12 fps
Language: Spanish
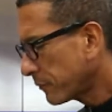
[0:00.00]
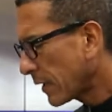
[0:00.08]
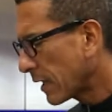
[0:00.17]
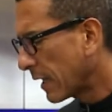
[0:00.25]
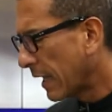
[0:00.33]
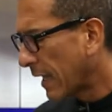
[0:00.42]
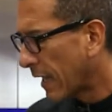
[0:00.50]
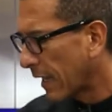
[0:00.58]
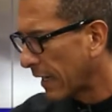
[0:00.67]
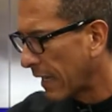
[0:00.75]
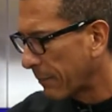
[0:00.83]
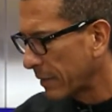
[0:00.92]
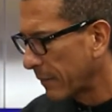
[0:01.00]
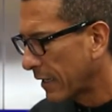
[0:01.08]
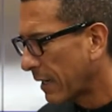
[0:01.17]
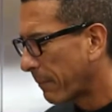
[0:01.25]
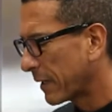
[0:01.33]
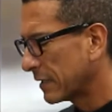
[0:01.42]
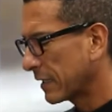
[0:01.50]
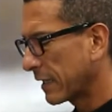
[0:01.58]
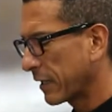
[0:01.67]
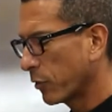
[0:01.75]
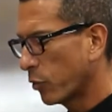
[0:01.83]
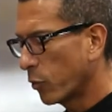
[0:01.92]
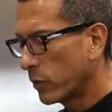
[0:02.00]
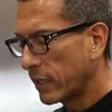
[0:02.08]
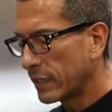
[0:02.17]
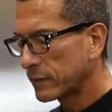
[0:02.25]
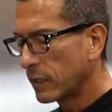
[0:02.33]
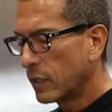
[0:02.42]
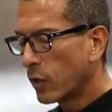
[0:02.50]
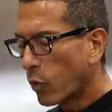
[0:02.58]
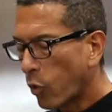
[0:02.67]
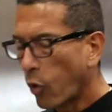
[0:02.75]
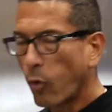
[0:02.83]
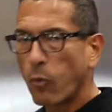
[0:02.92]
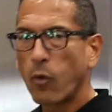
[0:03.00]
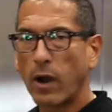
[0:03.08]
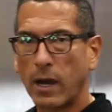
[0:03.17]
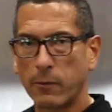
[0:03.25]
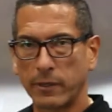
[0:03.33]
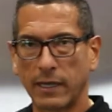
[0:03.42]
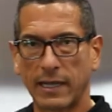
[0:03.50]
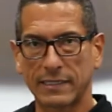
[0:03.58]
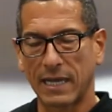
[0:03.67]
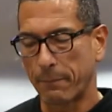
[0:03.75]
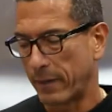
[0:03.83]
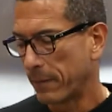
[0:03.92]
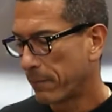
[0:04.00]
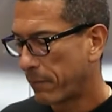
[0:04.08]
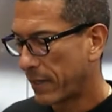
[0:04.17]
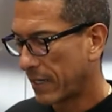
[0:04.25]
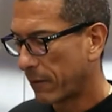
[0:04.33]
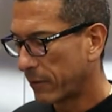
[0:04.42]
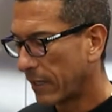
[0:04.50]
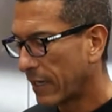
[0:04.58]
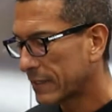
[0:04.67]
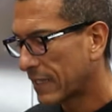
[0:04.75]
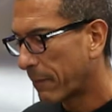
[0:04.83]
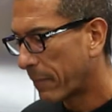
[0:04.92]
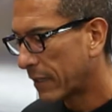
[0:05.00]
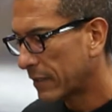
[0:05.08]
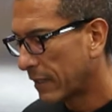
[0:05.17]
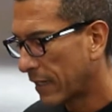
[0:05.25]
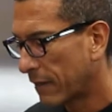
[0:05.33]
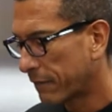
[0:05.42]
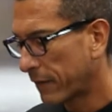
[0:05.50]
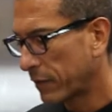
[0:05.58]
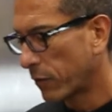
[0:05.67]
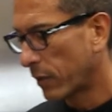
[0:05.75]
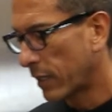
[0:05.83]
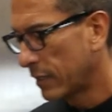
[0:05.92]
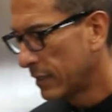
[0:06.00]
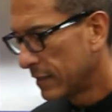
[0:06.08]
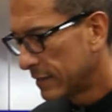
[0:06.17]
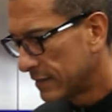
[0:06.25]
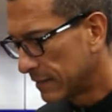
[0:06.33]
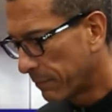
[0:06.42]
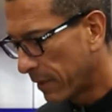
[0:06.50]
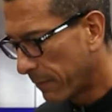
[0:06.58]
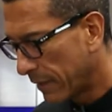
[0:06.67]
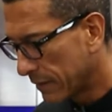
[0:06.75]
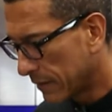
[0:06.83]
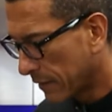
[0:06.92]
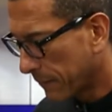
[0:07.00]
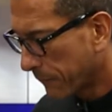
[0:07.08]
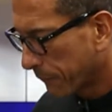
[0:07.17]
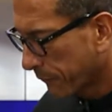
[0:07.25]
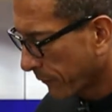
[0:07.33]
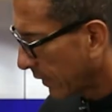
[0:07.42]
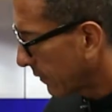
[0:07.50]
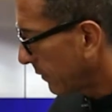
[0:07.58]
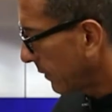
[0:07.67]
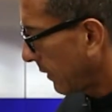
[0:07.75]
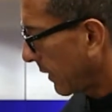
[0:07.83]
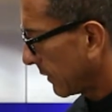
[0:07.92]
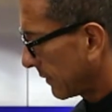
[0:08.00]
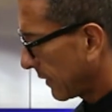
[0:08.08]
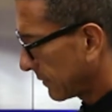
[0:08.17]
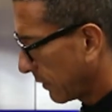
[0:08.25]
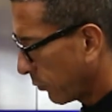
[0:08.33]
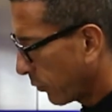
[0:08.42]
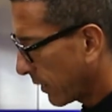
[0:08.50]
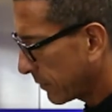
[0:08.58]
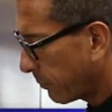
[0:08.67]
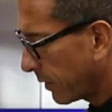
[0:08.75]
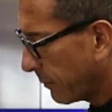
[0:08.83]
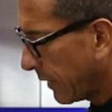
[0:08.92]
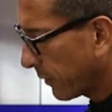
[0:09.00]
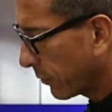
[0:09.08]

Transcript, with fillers: La, primera parte que quiero cubrir es cómo abrir la tapa. Para abrir la tapa de la freidora, simplemente te aseguras primero